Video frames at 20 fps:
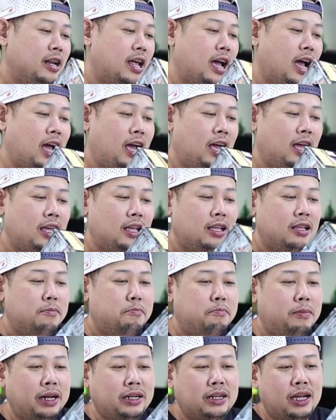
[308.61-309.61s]
นะ
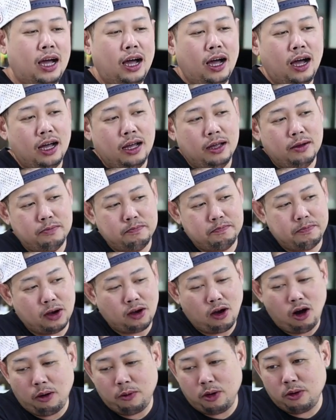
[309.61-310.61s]
มันก็ป
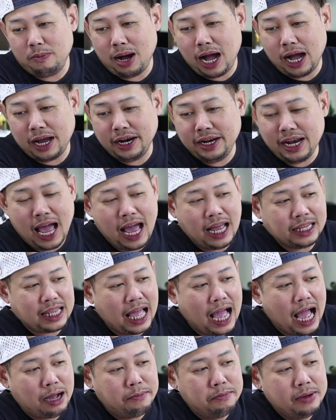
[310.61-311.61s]
ระกอบออกมาก็หน้า
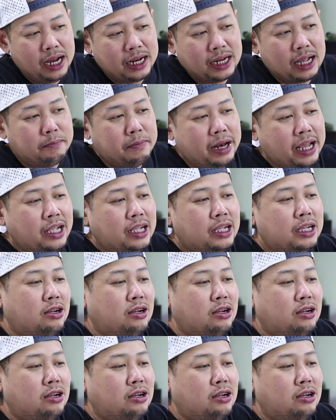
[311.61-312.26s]
ตาเหมือนกับใน